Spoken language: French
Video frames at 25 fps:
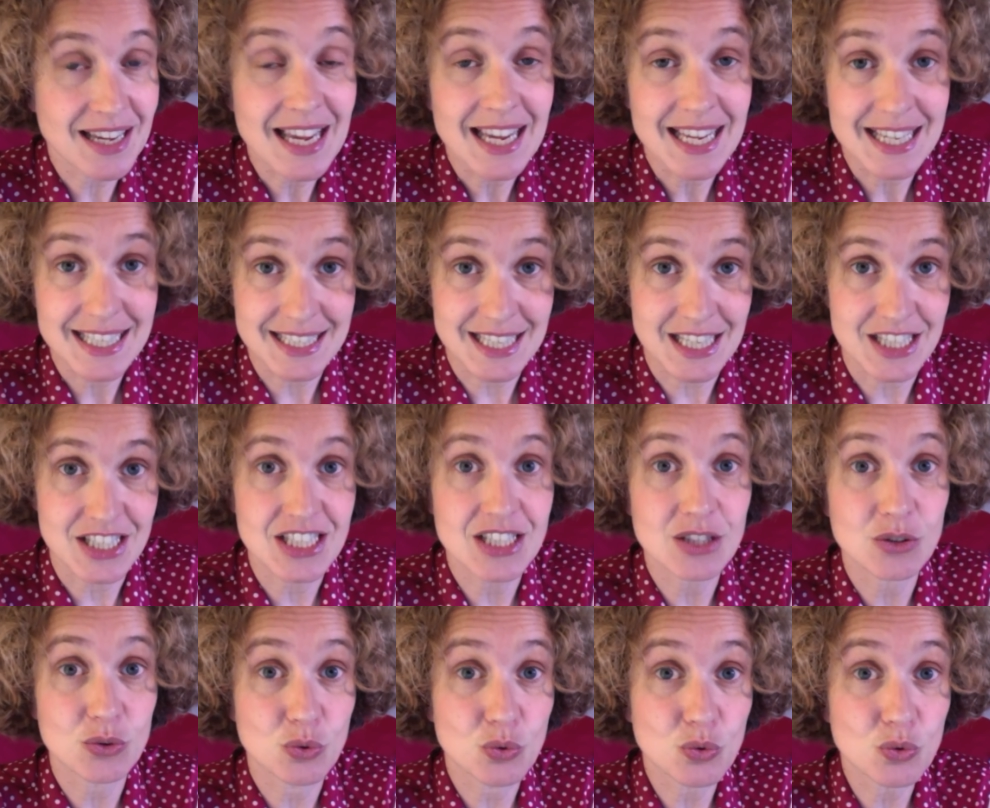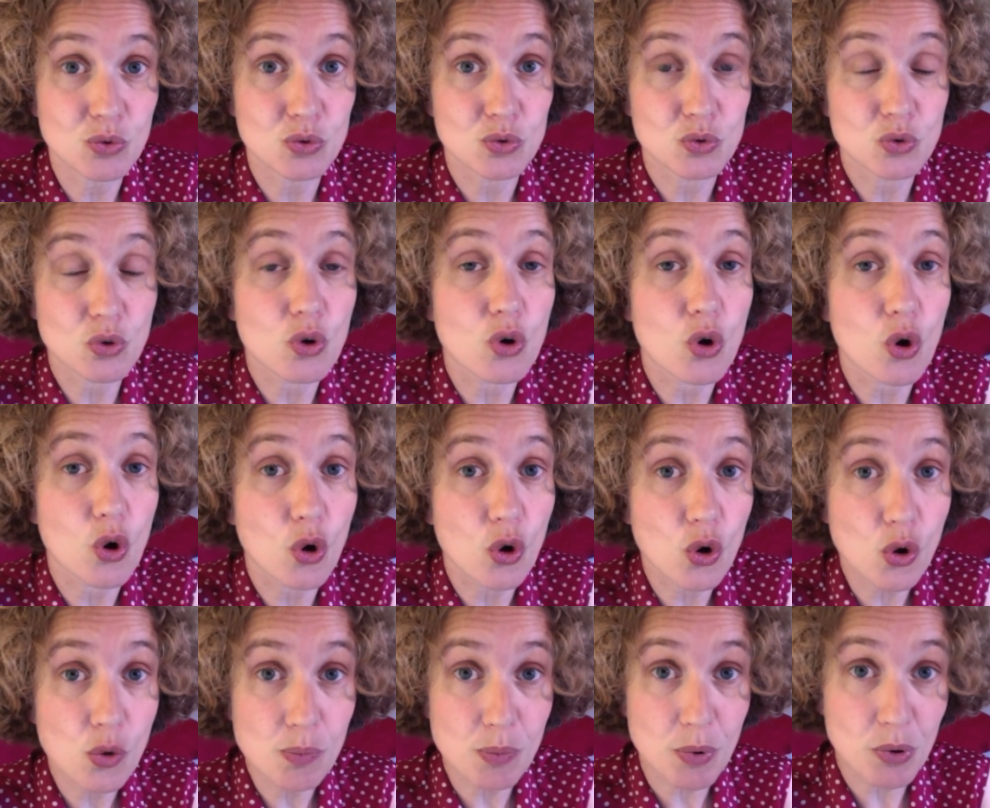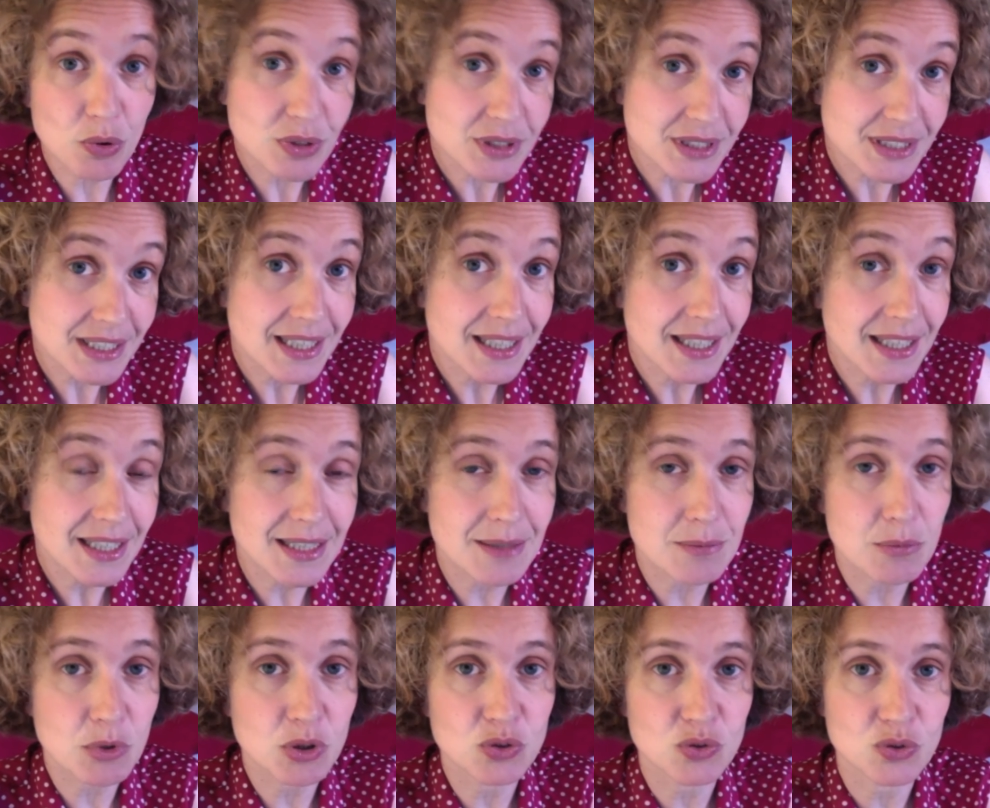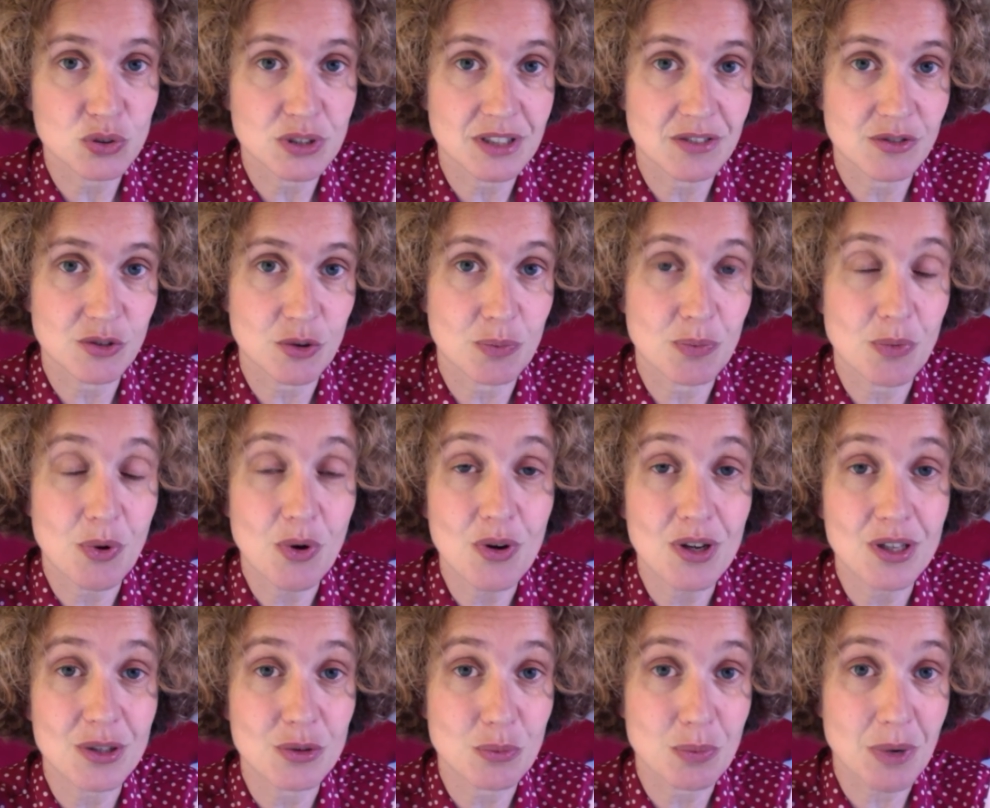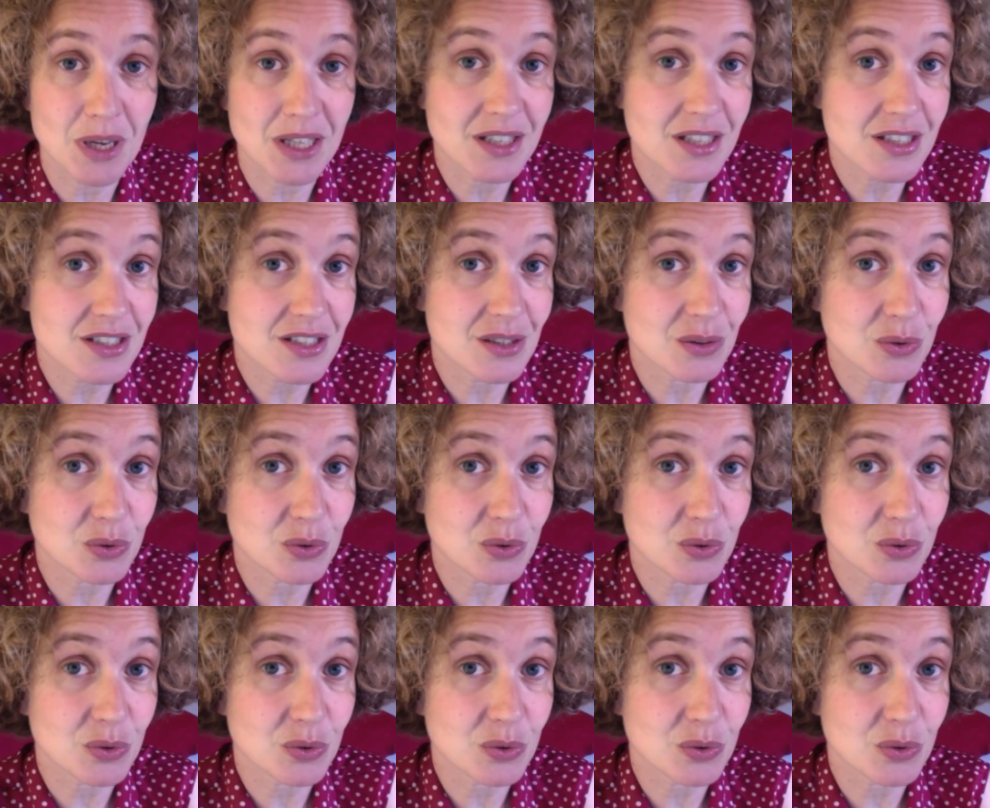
Il s'agit donc de repenser les modes de développement et de partage des